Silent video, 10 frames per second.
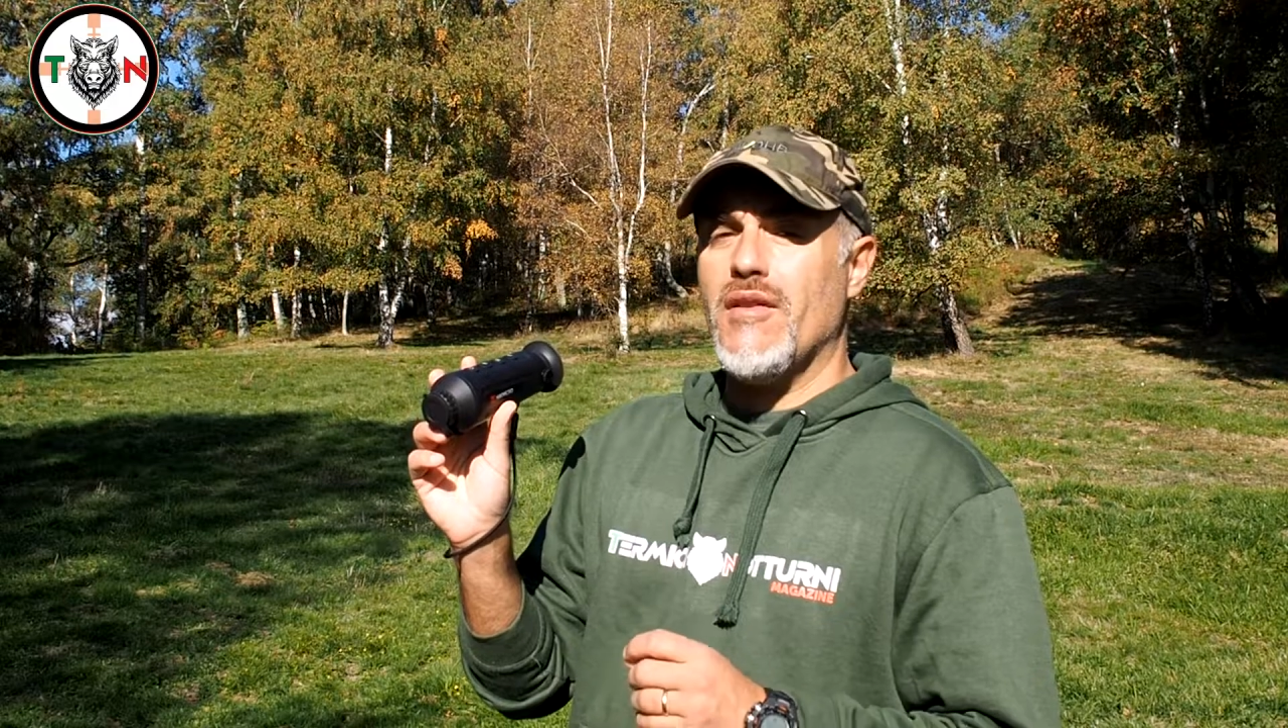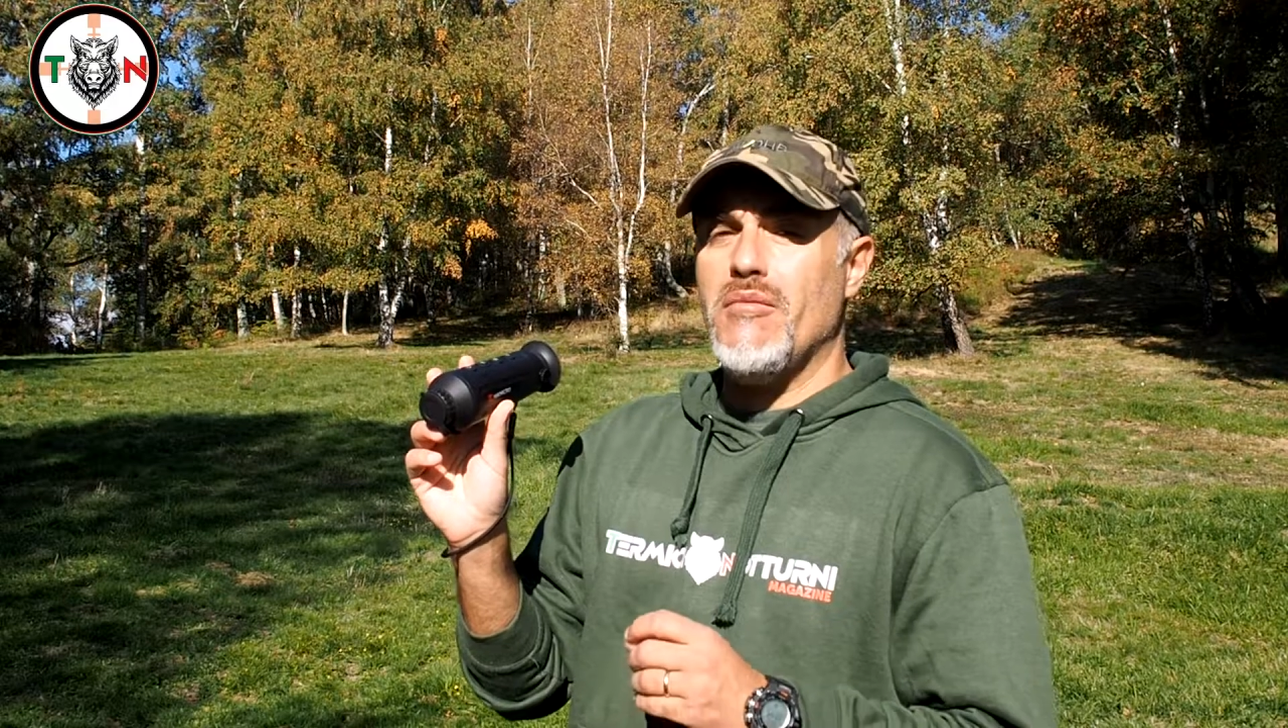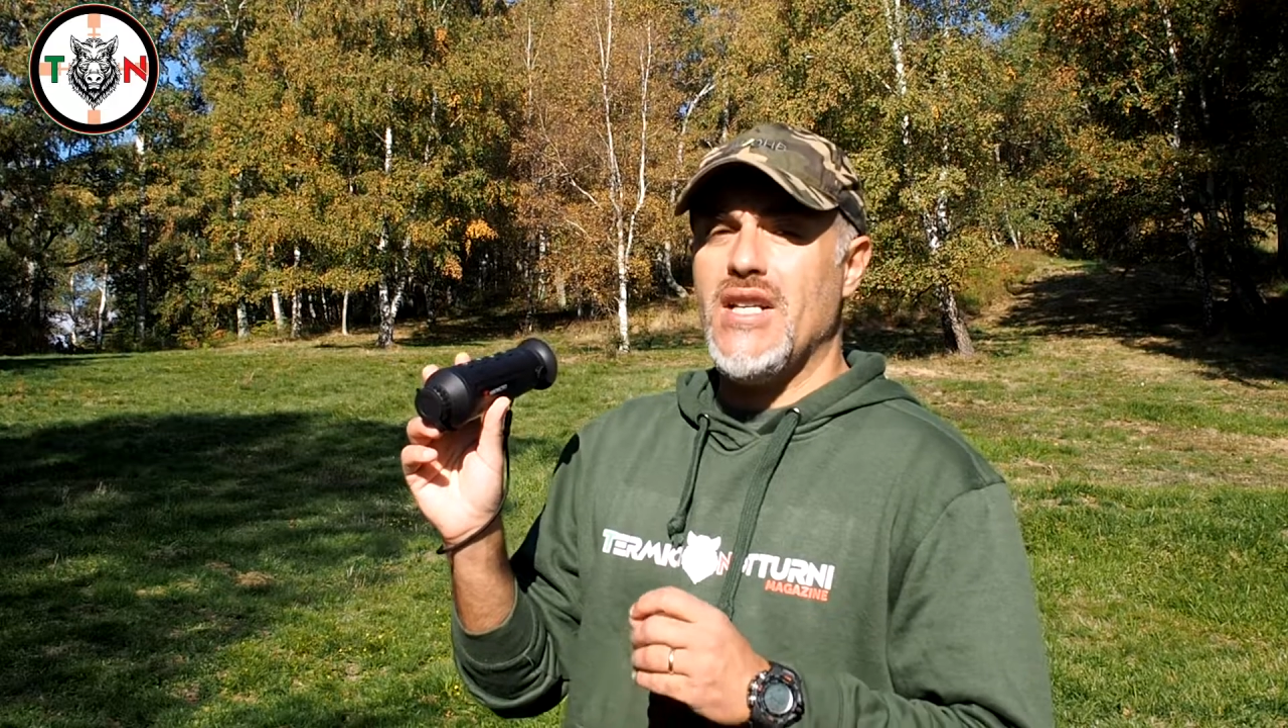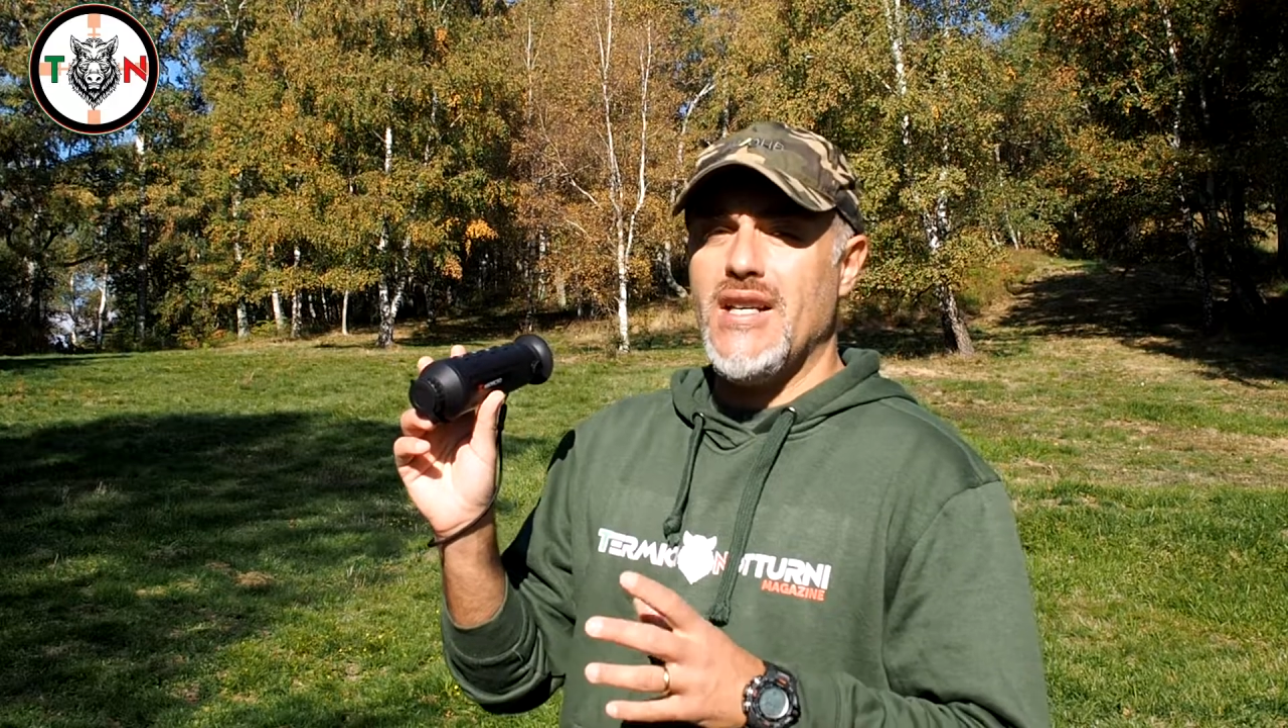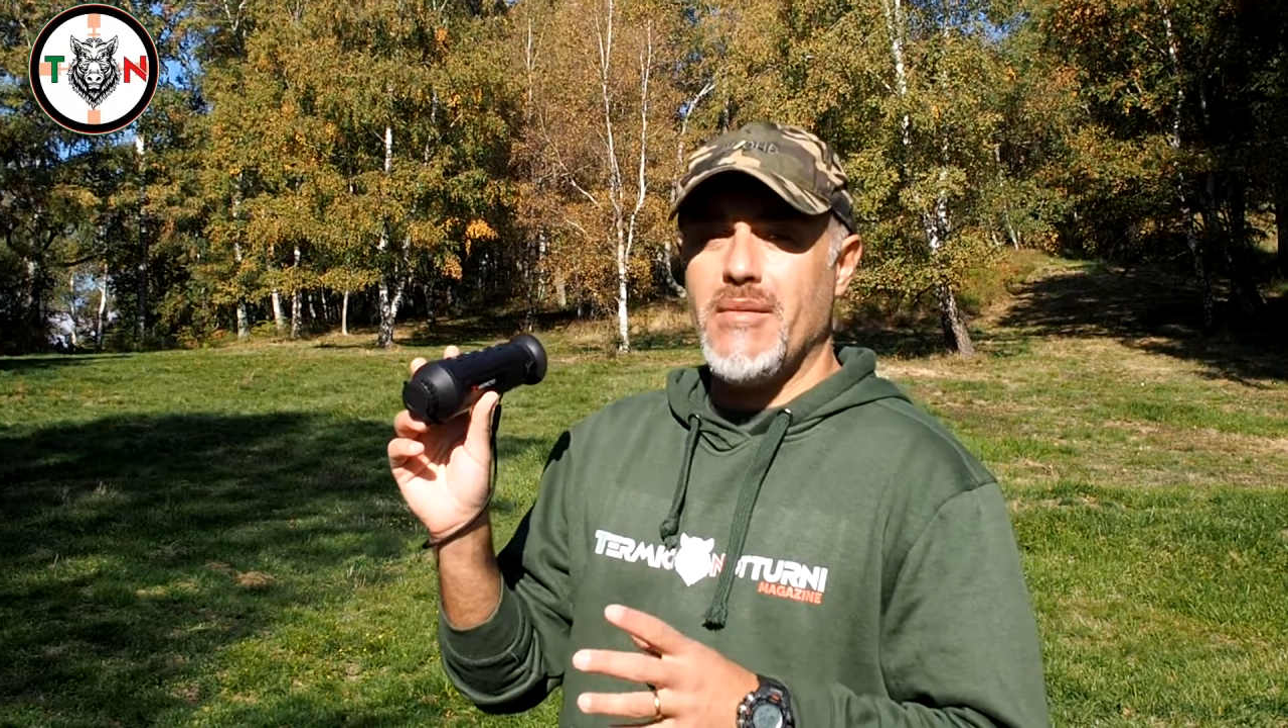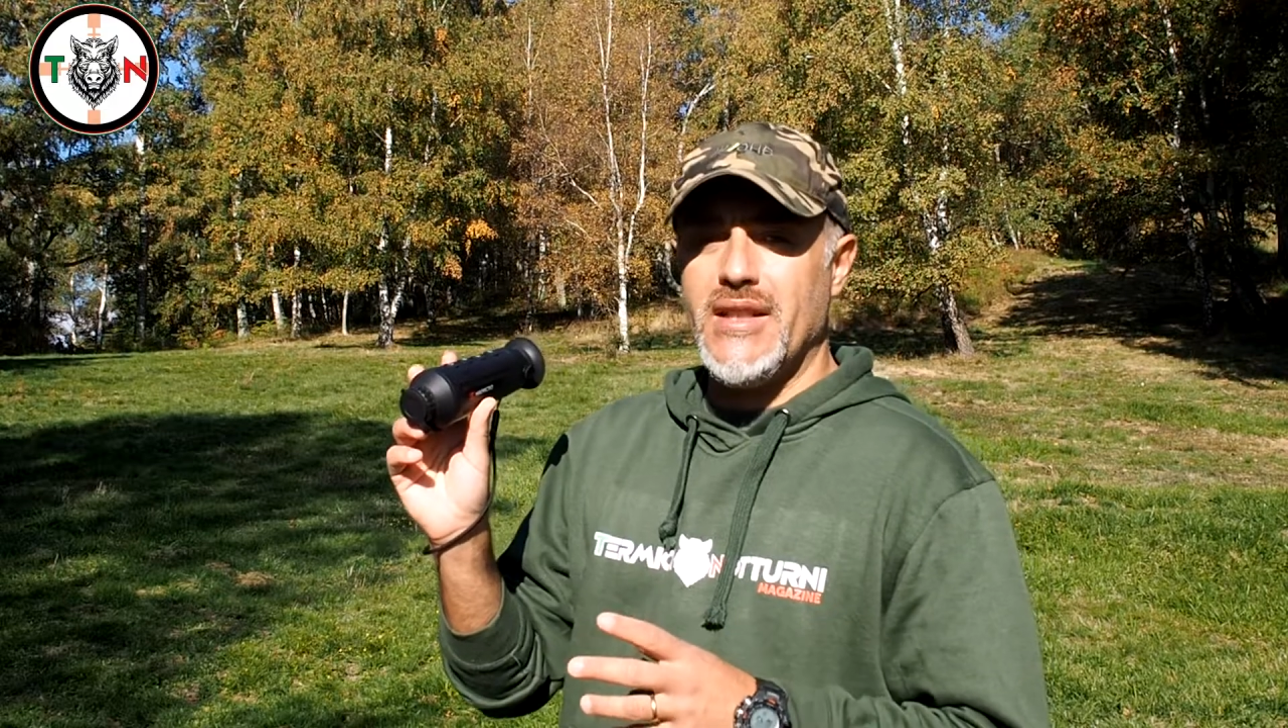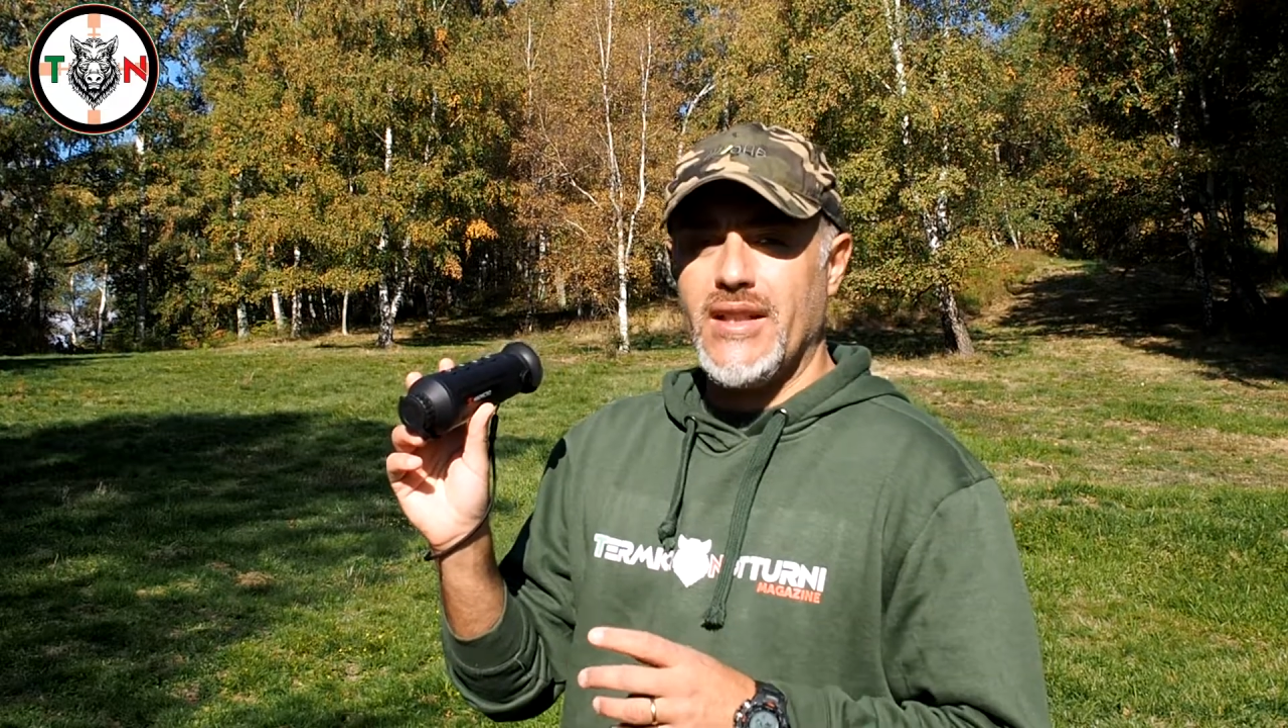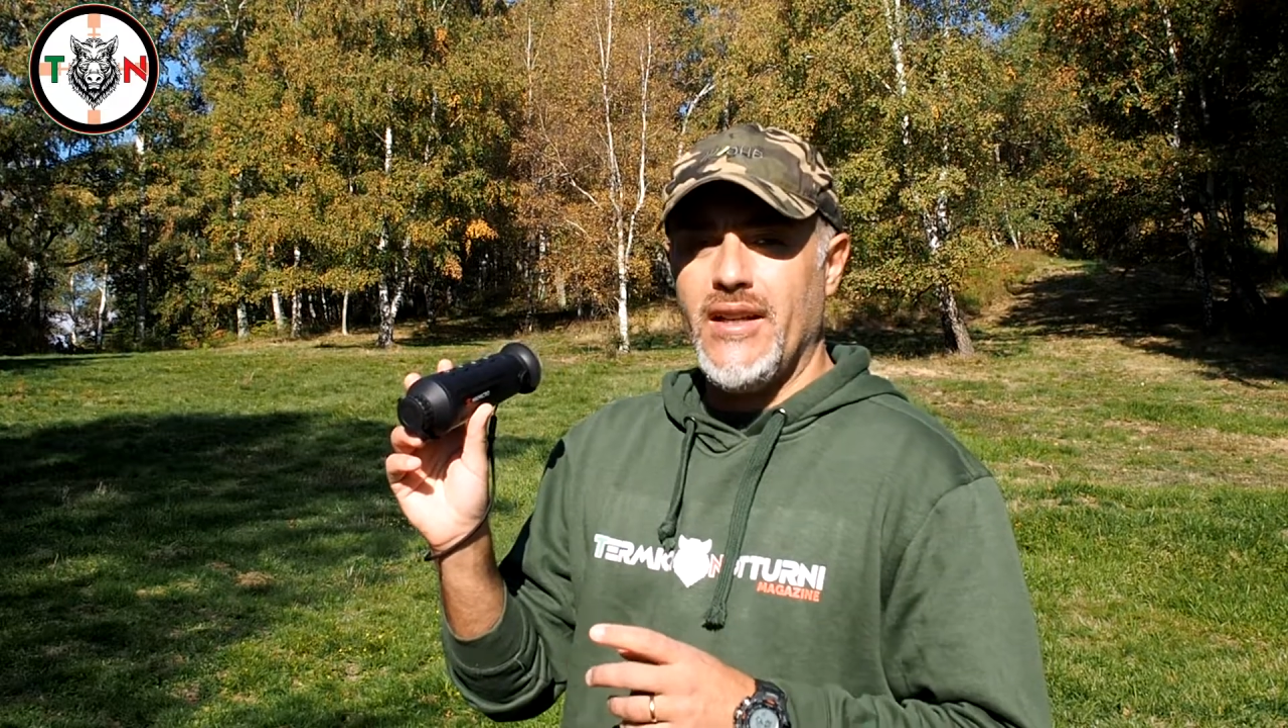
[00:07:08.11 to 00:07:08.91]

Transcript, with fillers: mm,